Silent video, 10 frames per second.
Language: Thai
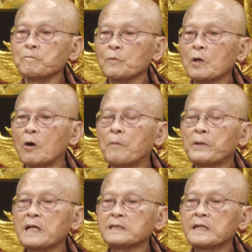อ้อพ
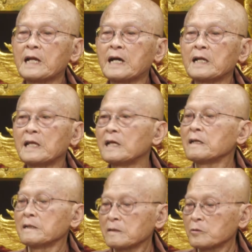ยัญชนะอันนี้
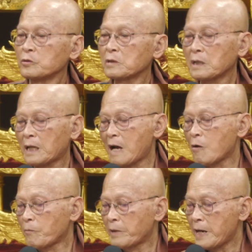คุณก็กล่าว
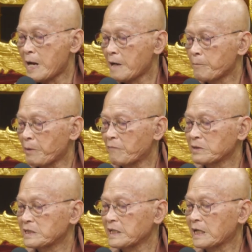มาได้ เป็นว
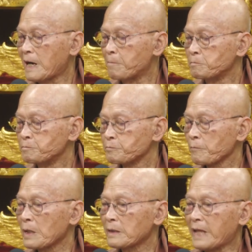จีกรรม
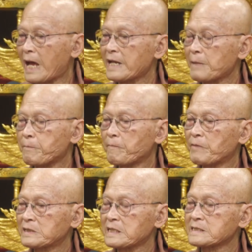แต่อันนี้ว
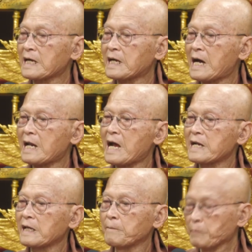จีสังขารา
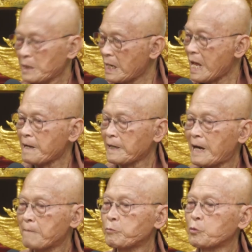เนี่ยมีแล้ว
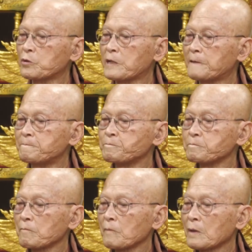คำพูดนั้น
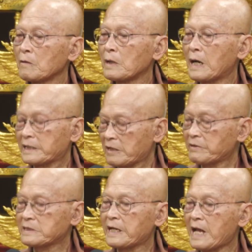อธิ
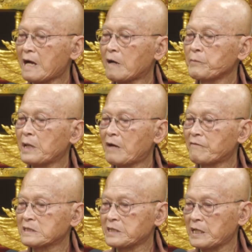วัจนะก็มีแล้วว
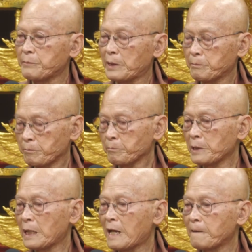จีมี
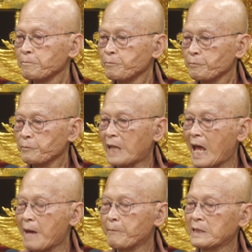แล้ว แต่
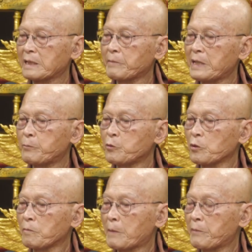มันยังไม่ได้พูดอ
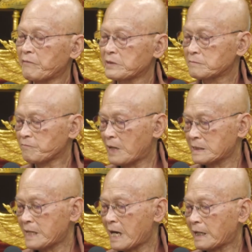อกมา เป็นวา
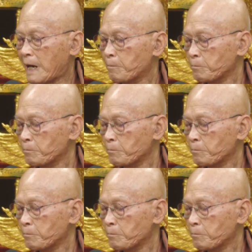จากรรม